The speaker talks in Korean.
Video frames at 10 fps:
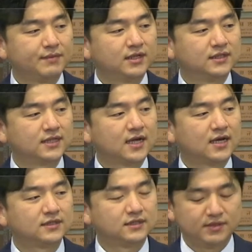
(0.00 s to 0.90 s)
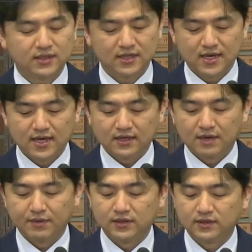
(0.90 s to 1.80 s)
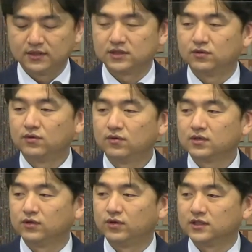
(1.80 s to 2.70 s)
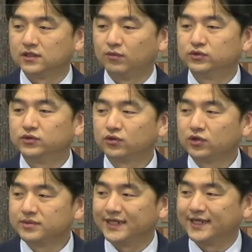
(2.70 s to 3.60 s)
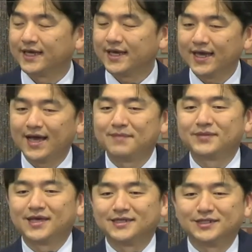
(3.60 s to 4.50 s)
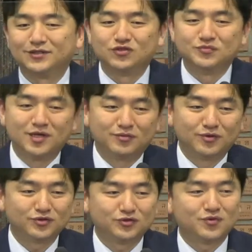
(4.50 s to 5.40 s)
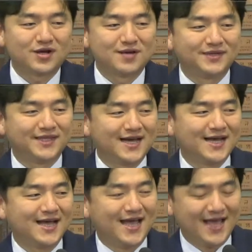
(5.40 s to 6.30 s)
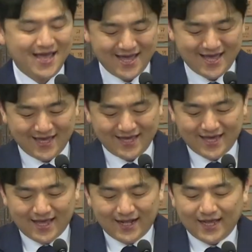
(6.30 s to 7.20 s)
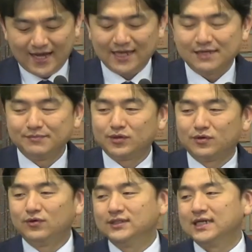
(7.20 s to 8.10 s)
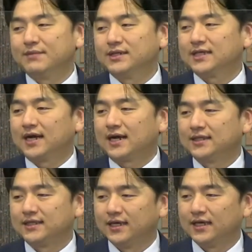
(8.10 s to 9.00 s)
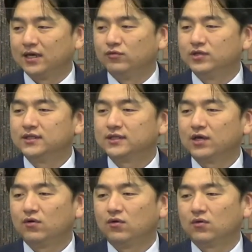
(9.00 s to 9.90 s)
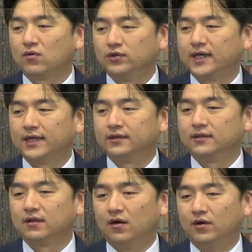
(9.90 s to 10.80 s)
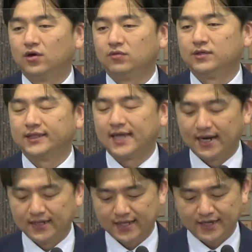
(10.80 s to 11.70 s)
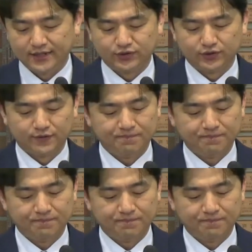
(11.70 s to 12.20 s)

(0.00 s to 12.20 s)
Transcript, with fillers: 사랑하심이 예배를 드리시고 기도하시는 모든 성도님들에게 함께 하시길 주님의 이름으로 축복합니다. 하나님 믿고 의지하며 살아갈 때 우리는 때로 고난, 어려움을 당할 때가 있죠.